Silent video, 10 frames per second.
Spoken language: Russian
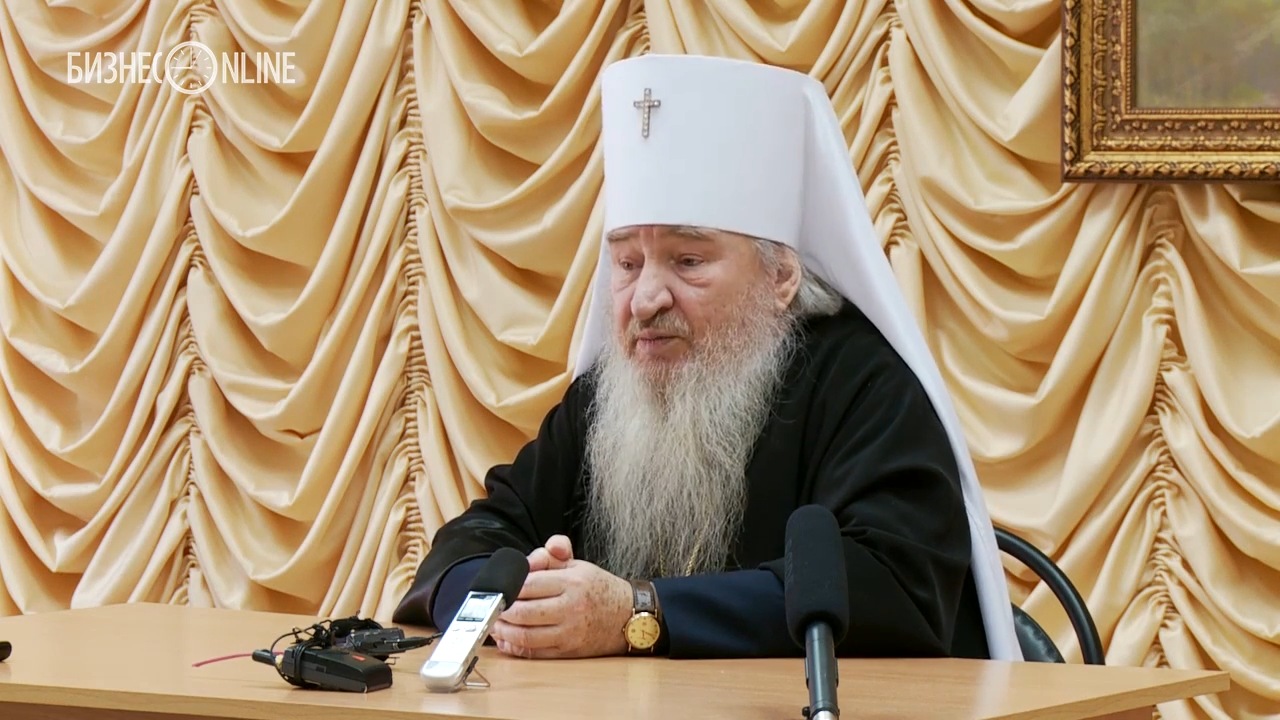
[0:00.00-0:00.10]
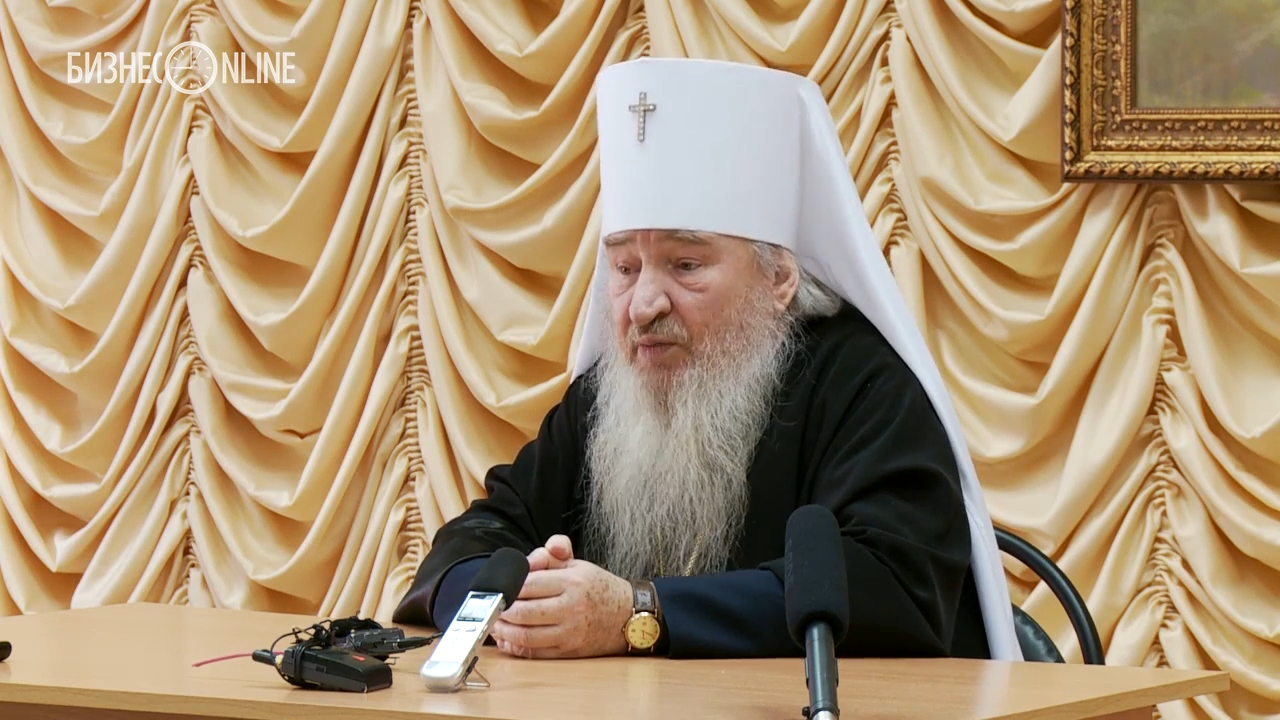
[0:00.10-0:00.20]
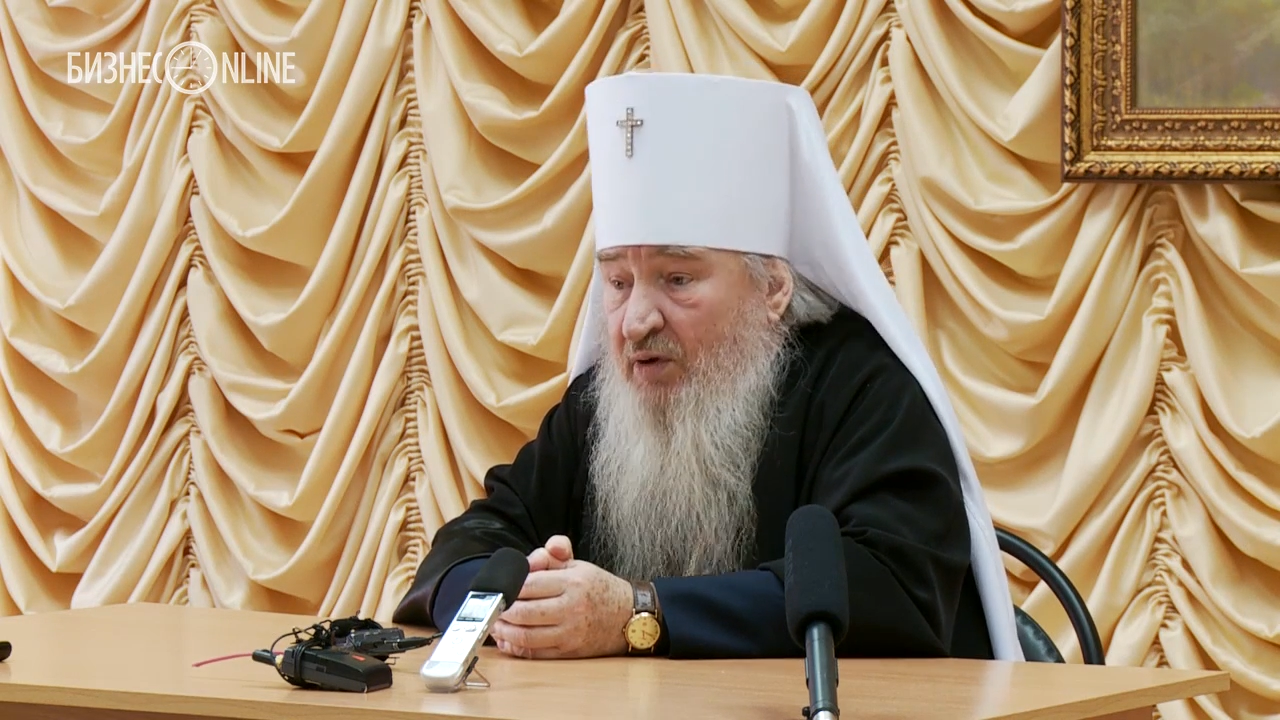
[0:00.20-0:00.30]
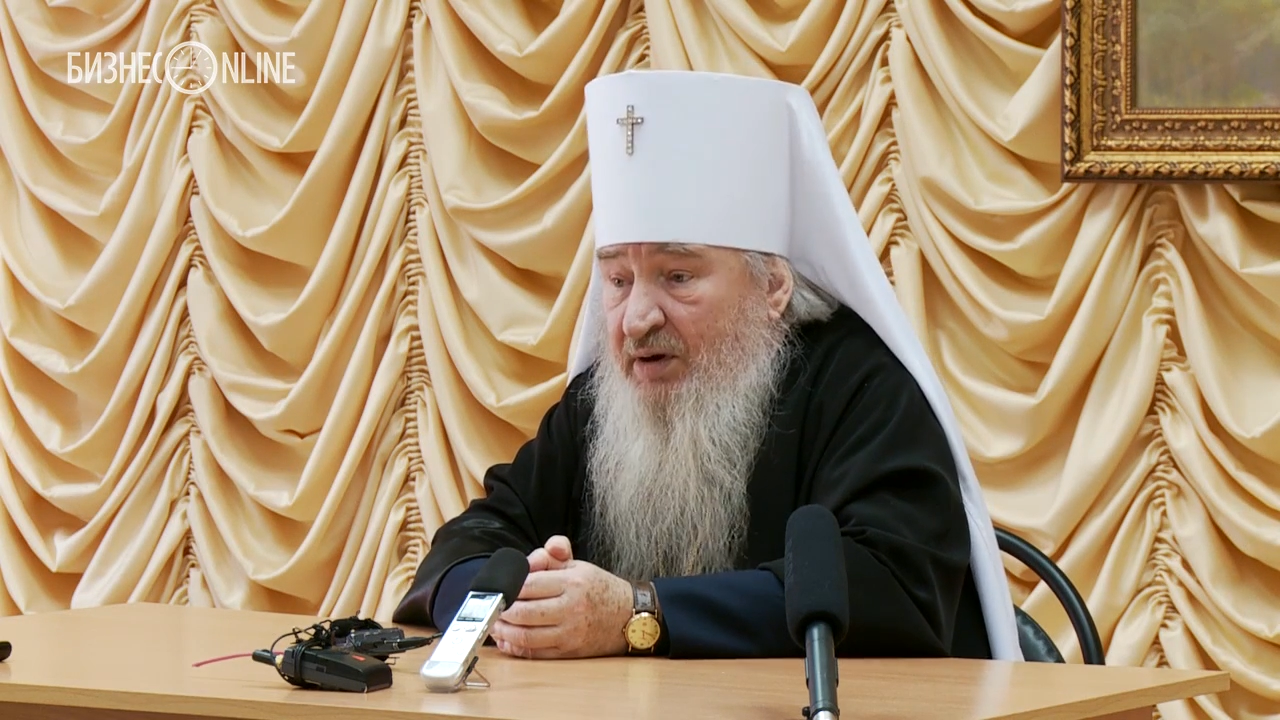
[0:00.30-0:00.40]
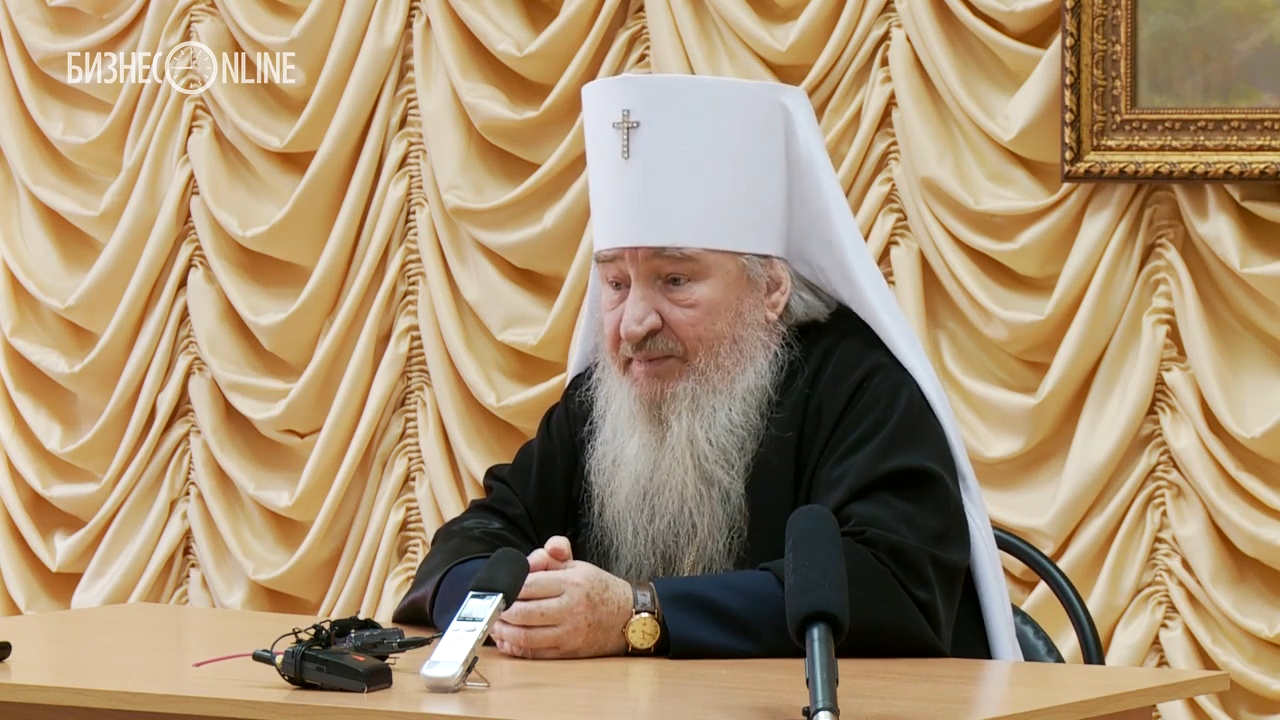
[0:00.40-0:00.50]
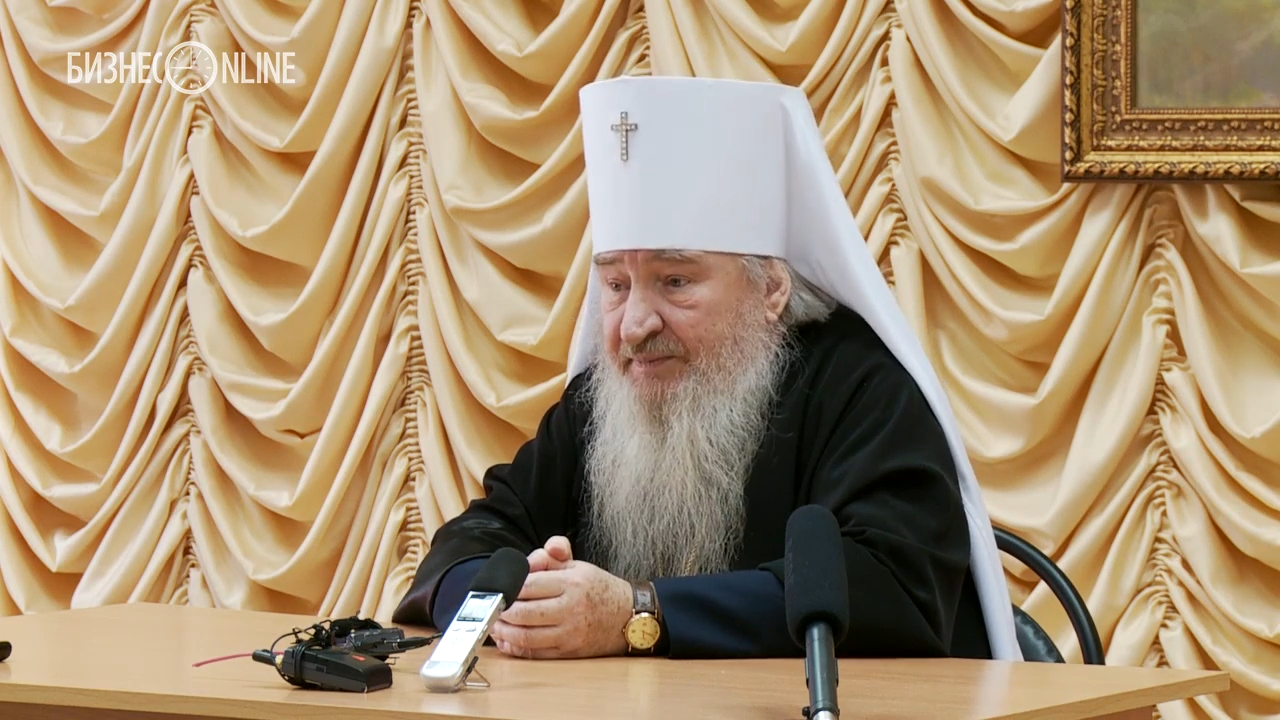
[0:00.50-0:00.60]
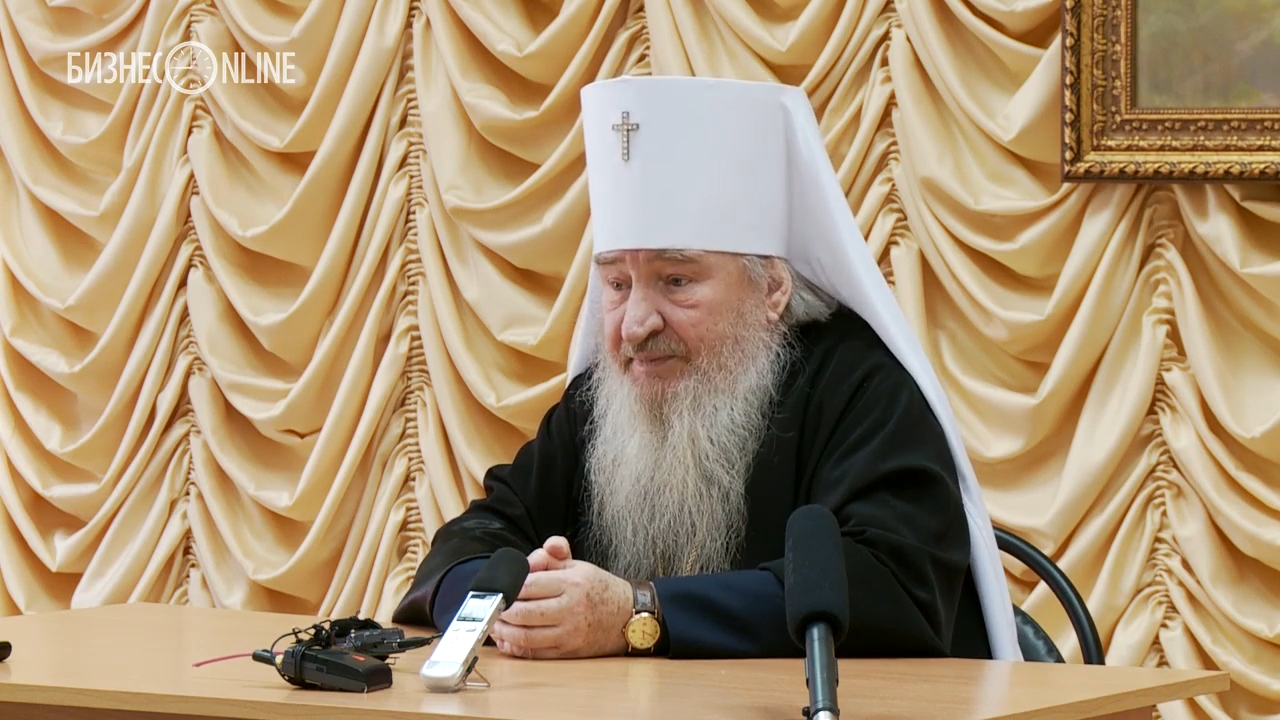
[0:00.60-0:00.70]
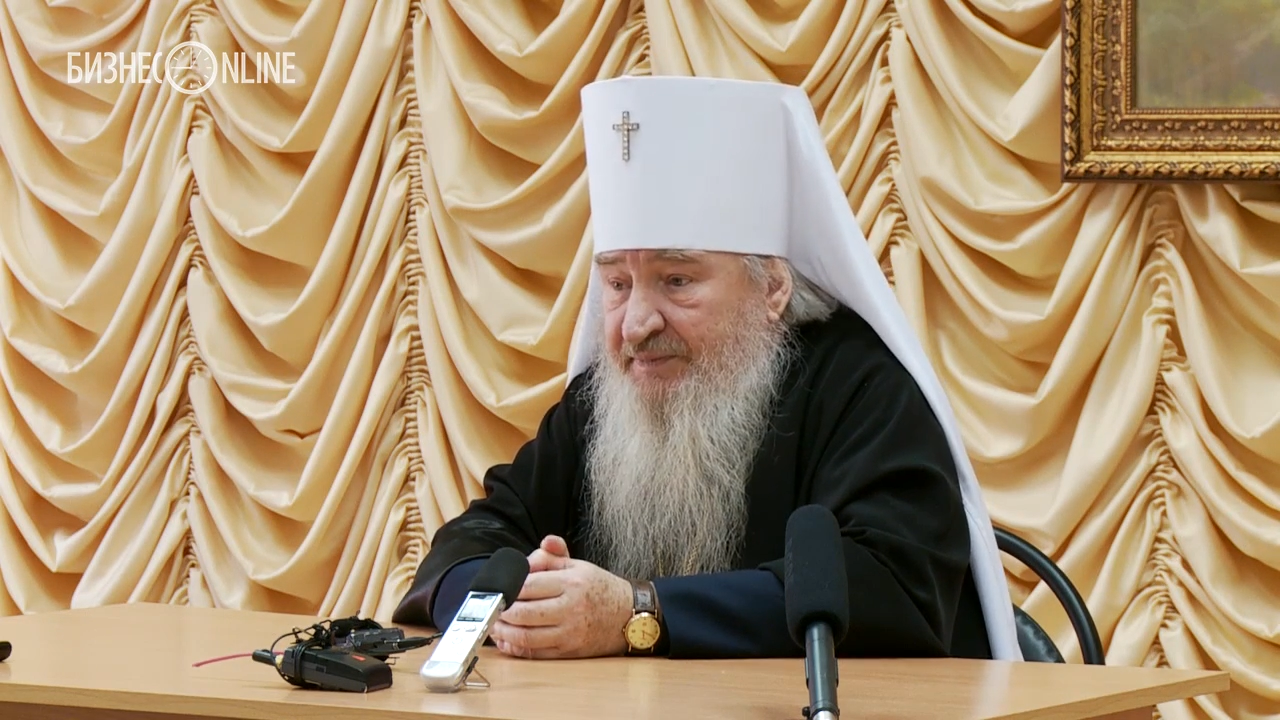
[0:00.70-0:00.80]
Богом.